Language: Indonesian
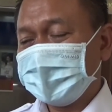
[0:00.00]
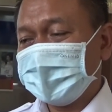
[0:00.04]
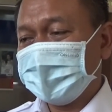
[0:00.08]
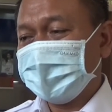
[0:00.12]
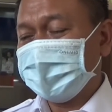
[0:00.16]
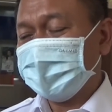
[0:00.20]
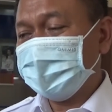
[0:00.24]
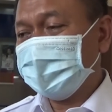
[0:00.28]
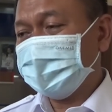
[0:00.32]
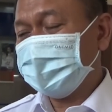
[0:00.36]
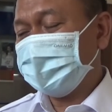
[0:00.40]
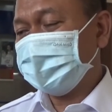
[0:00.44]

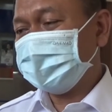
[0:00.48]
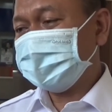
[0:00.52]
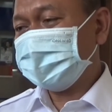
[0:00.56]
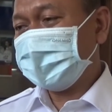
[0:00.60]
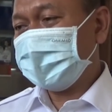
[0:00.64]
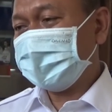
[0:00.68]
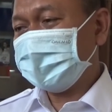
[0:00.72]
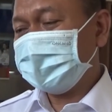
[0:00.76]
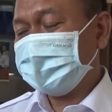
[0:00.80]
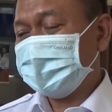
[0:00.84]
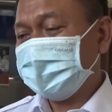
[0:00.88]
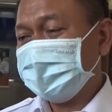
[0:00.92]
Untuk
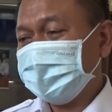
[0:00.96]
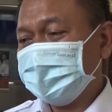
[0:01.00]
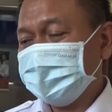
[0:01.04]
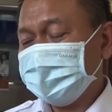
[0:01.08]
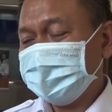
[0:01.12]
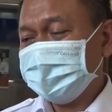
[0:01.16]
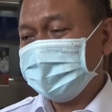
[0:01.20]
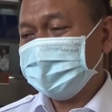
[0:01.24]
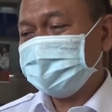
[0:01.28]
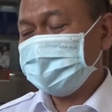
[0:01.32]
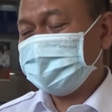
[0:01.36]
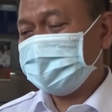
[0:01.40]
saat ini
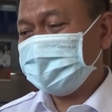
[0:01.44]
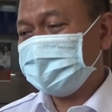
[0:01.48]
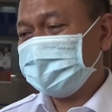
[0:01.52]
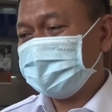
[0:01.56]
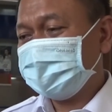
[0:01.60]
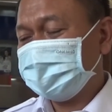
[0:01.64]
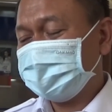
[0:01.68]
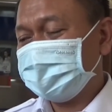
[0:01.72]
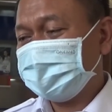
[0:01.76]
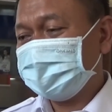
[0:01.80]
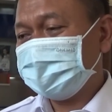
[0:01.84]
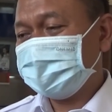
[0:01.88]
e,
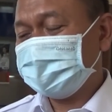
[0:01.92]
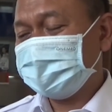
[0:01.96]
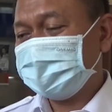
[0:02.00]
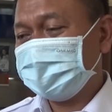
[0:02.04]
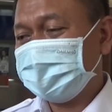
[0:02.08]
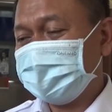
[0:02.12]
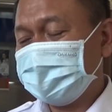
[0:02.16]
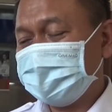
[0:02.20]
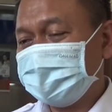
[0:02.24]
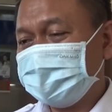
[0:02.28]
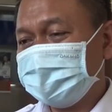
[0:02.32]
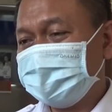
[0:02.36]

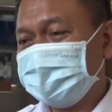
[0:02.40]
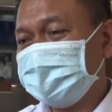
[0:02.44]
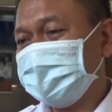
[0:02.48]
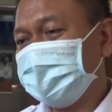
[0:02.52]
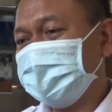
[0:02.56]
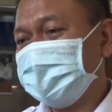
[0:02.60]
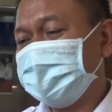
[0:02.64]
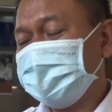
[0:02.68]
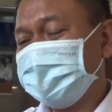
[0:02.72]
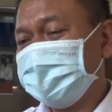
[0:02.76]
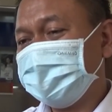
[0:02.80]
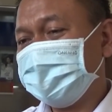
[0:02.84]

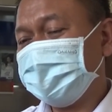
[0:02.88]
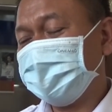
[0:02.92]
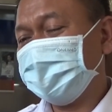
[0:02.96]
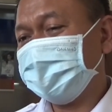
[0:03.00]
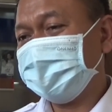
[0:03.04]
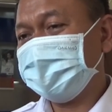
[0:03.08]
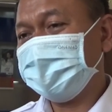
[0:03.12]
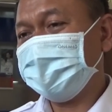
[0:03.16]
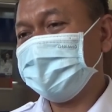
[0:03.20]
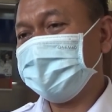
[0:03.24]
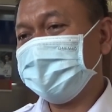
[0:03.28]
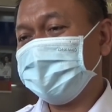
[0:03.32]
ada
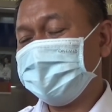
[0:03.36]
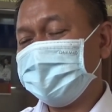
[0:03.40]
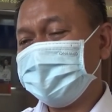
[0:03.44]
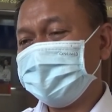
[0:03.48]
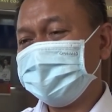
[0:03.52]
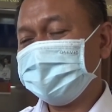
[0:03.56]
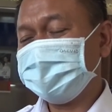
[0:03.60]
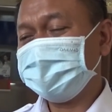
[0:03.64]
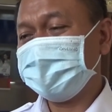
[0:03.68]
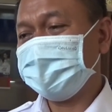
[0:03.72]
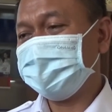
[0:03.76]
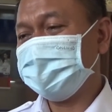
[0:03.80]
total
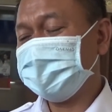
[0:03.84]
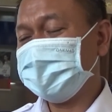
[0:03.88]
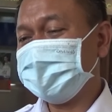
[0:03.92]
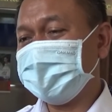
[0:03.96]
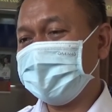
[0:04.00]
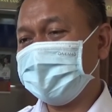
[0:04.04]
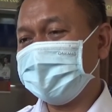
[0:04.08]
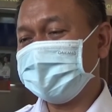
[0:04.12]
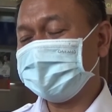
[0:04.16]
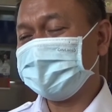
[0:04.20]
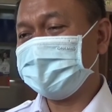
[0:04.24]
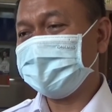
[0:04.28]
kami
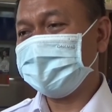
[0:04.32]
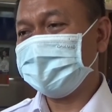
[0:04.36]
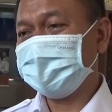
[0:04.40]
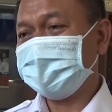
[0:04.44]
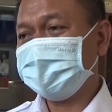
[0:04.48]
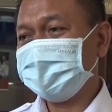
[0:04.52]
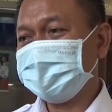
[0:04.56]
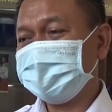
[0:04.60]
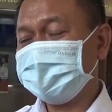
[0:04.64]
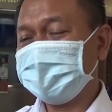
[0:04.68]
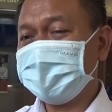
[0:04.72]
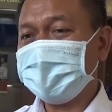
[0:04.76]
jalankan
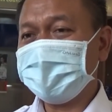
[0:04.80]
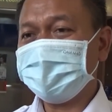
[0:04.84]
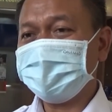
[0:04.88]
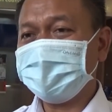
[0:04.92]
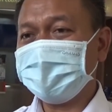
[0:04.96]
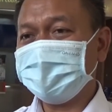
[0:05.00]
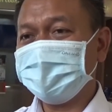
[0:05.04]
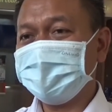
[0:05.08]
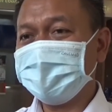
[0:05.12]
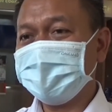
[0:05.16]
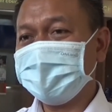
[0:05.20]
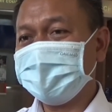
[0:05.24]

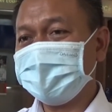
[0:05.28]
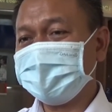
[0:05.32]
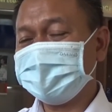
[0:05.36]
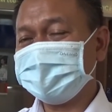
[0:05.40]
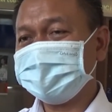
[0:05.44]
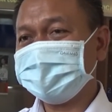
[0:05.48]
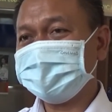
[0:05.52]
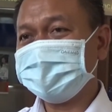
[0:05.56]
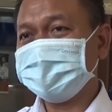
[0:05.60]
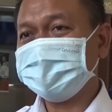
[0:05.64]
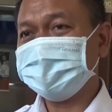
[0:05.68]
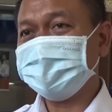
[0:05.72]

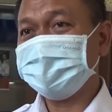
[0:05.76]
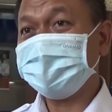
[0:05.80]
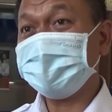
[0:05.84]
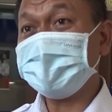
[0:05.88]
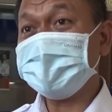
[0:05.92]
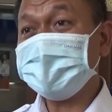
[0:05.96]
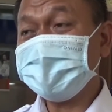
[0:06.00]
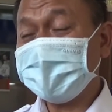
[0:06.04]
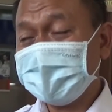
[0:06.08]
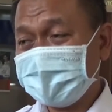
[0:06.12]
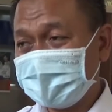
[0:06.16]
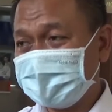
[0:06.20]
18
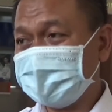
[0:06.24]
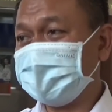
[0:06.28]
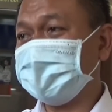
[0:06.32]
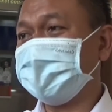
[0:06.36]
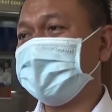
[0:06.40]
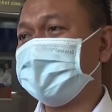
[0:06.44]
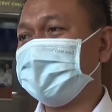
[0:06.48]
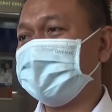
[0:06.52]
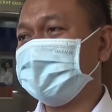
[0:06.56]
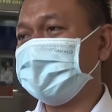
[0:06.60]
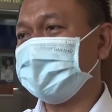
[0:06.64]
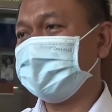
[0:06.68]
perjalanan,
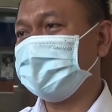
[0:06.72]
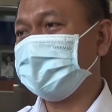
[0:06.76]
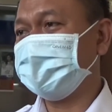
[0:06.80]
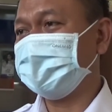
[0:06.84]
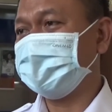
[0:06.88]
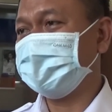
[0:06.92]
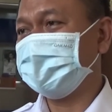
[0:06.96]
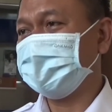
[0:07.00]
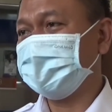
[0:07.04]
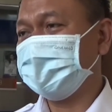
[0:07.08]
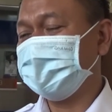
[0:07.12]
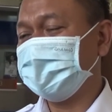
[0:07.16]

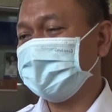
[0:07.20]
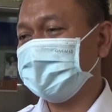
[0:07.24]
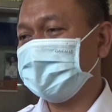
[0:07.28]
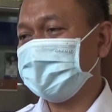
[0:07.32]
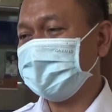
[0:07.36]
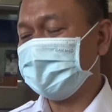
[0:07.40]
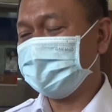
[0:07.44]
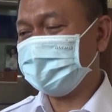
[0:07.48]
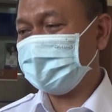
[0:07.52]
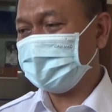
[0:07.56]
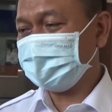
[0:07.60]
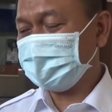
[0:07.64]

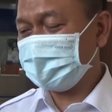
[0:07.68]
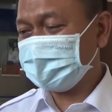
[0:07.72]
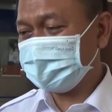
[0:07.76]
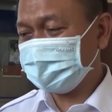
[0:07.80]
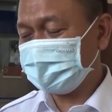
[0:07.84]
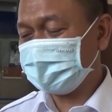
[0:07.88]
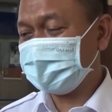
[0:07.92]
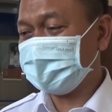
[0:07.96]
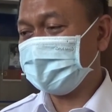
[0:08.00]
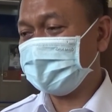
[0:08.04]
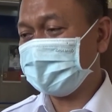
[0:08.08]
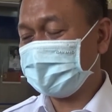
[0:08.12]
18
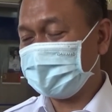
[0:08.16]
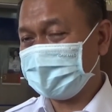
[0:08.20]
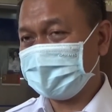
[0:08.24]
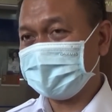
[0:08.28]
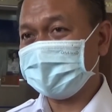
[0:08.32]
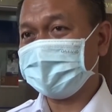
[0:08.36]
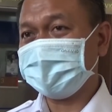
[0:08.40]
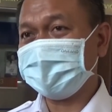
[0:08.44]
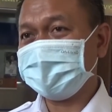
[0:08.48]
perjalanan